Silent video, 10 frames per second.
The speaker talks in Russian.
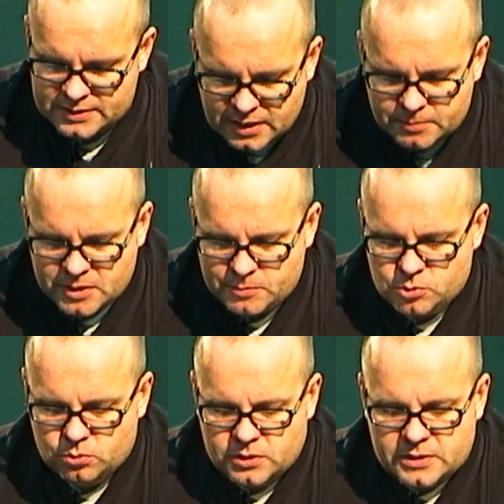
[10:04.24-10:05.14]
сам
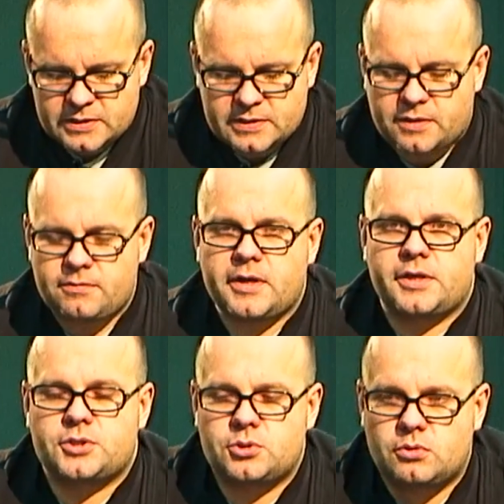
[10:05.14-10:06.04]
Samsung не
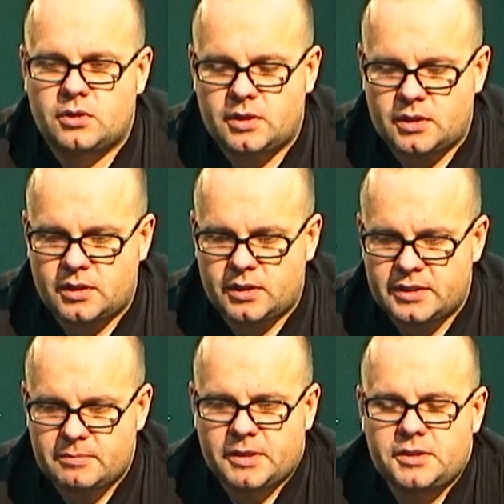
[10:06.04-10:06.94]
скрывает, что а,
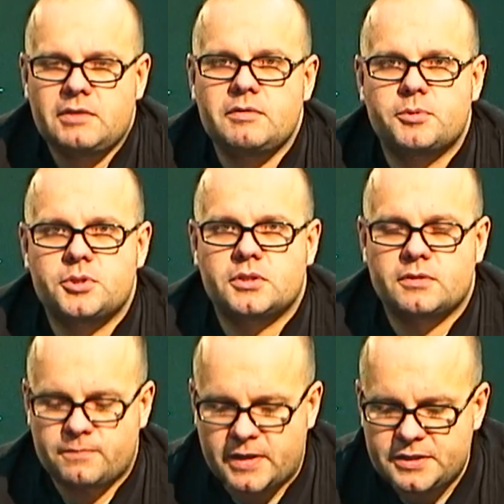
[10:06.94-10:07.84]
эта модель
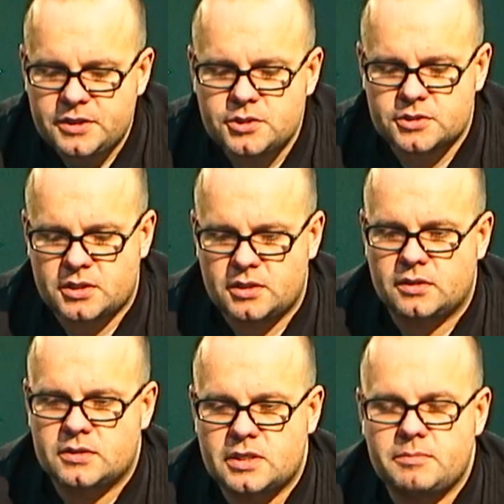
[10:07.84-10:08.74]
выпущена фактически
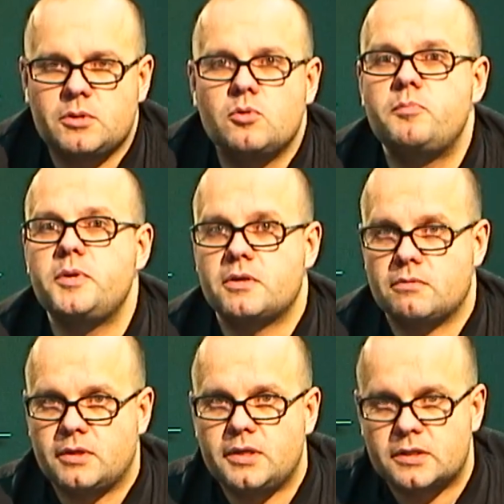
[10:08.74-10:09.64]
на замену
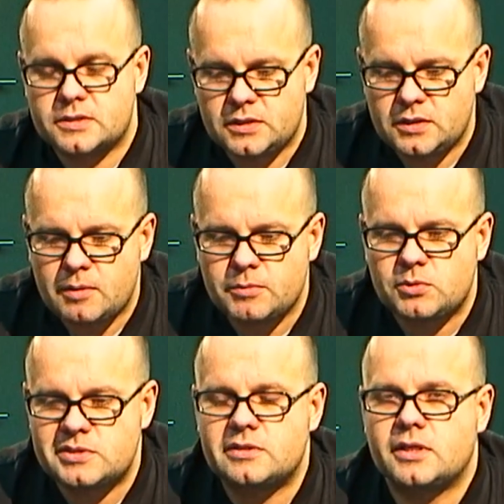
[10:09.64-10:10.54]
первого Galaxy Tab,
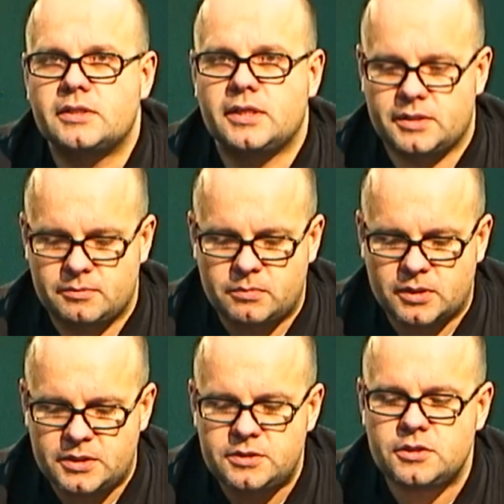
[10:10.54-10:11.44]
но если тогда это
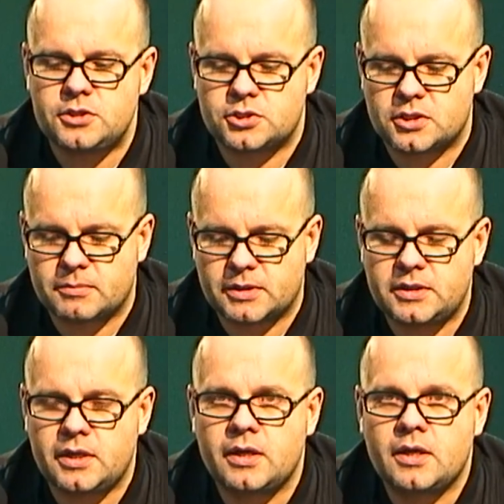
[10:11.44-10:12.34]
была единичная
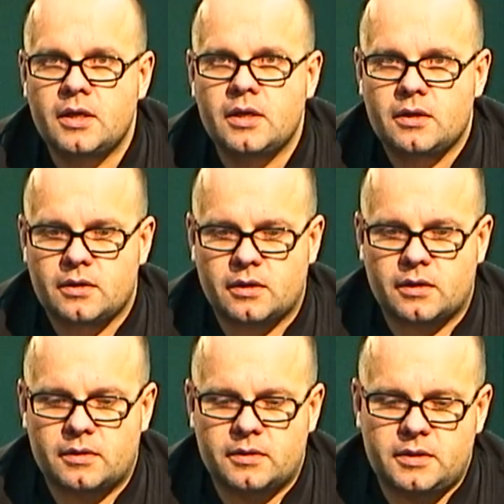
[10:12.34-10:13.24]
модель,
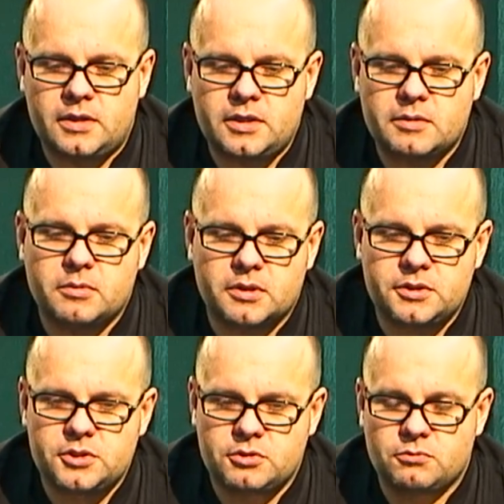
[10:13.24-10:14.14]
а, и не было
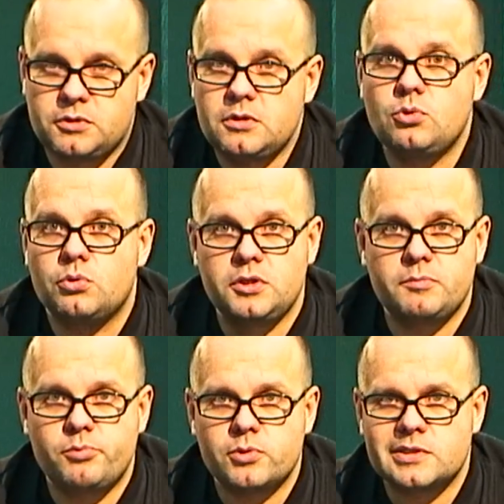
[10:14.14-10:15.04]
ничего ни до,
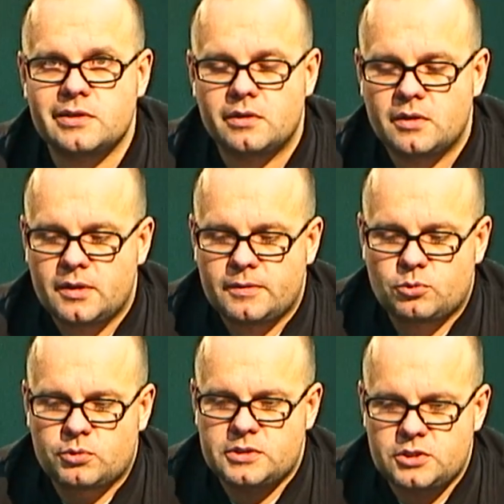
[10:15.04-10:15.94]
ни после,
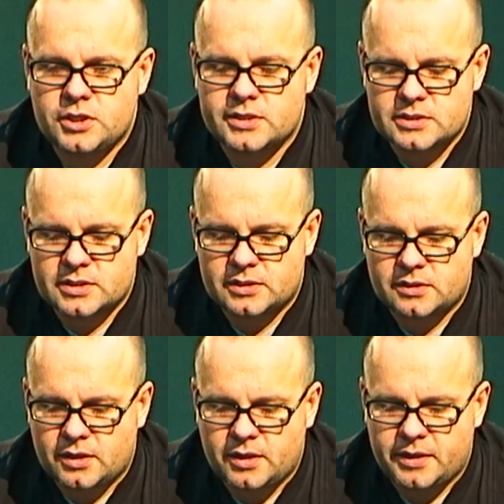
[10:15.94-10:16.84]
то сейчас
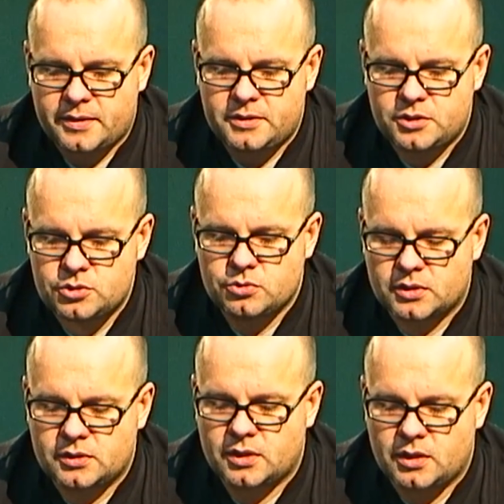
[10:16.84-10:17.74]
это такая еще
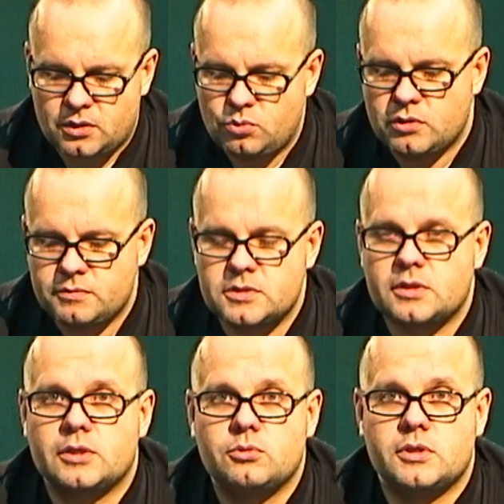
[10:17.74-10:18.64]
одна луковица,
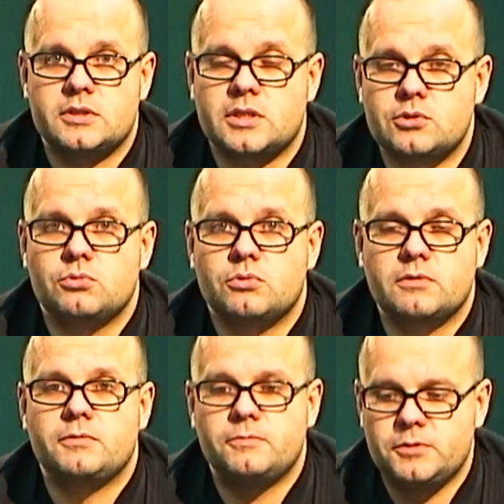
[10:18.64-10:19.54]
которая
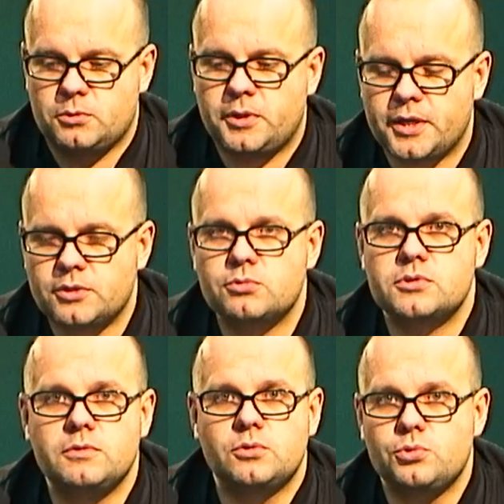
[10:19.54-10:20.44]
засунута вот в эту грядку
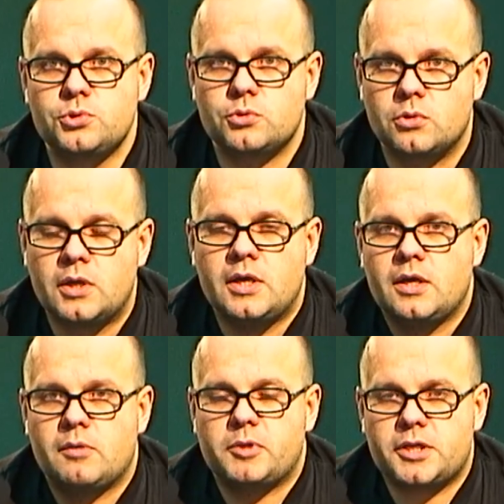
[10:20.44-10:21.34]
цветущую
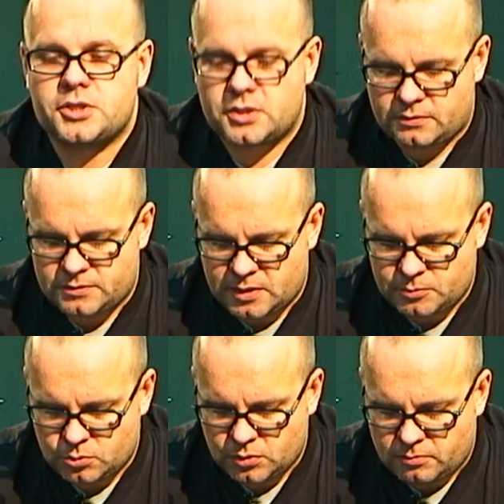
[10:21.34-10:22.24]
планшетов
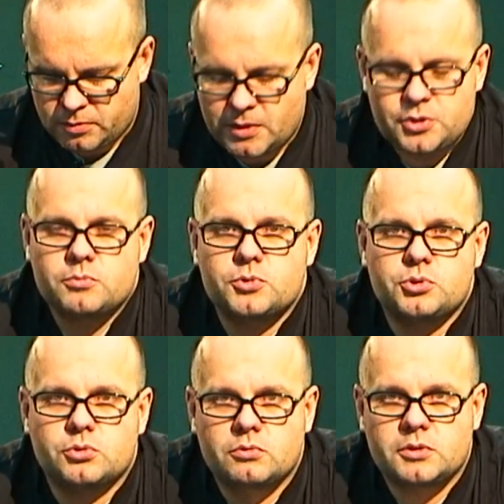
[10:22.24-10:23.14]
Samsung. По большому
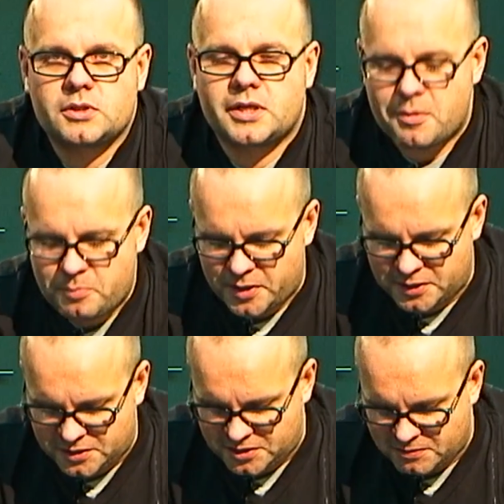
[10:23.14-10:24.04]
счету вот эта
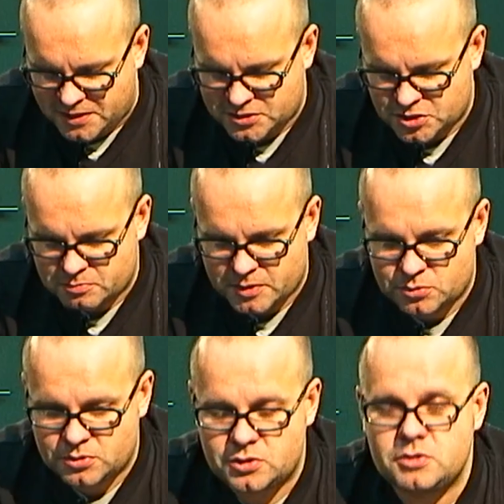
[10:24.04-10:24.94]
компания является сейчас, по
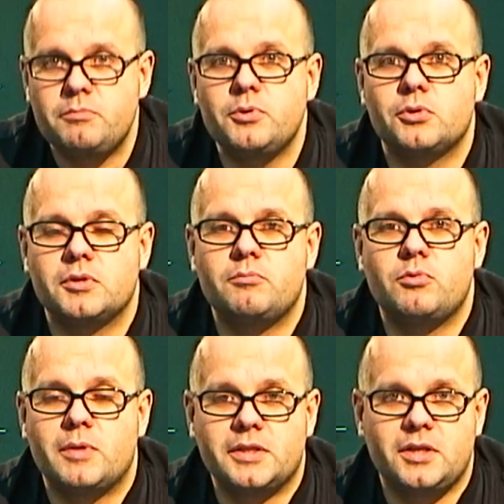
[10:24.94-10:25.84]
сути, чемпионом
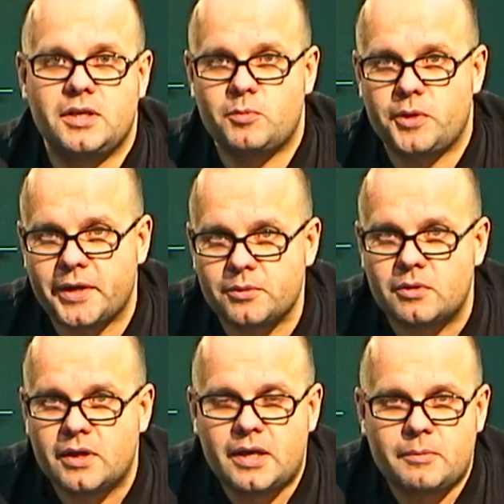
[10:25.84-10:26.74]
по модельному
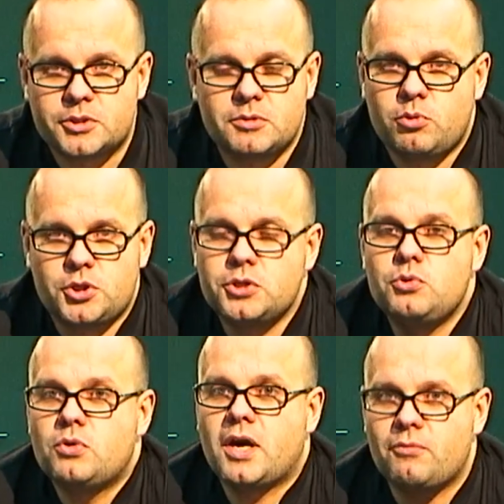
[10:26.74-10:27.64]
ряду, что больше
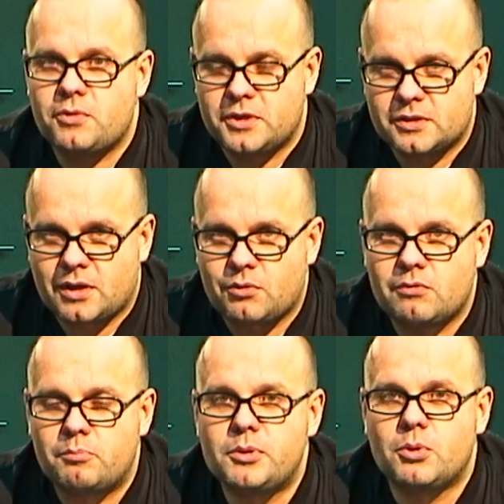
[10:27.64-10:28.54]
ни у кого нет
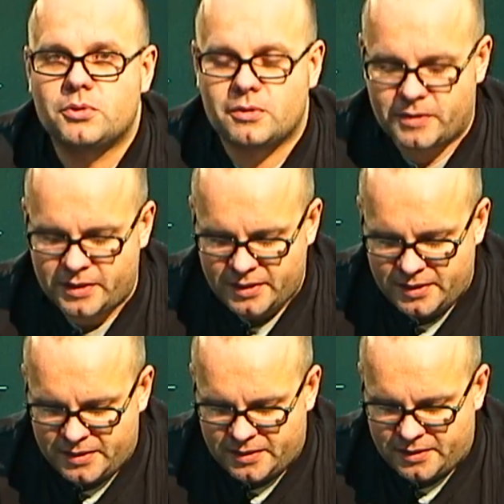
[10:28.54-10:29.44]
такого плотного
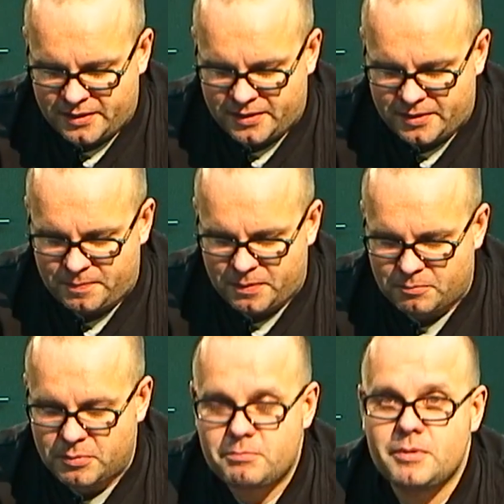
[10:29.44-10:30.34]
а,
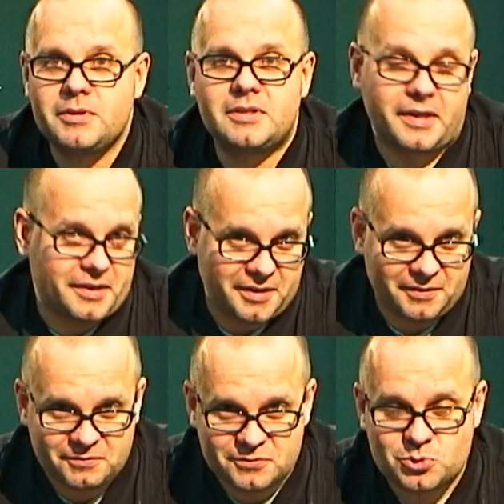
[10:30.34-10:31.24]

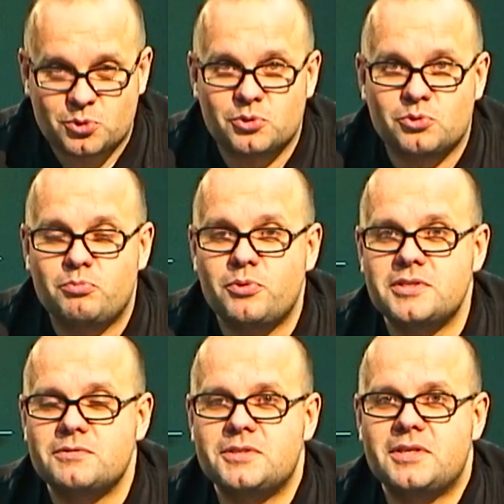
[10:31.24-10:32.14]
бомбометания в сторону
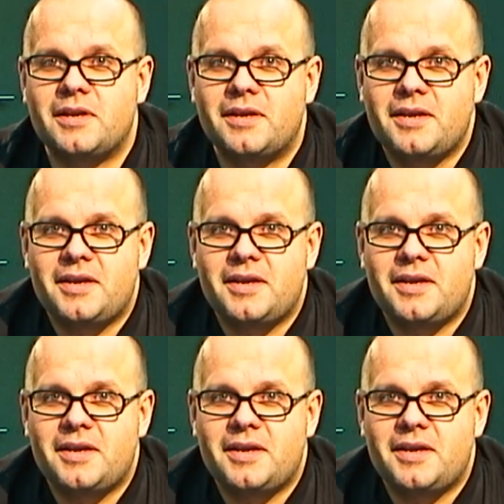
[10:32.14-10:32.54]
пользователя.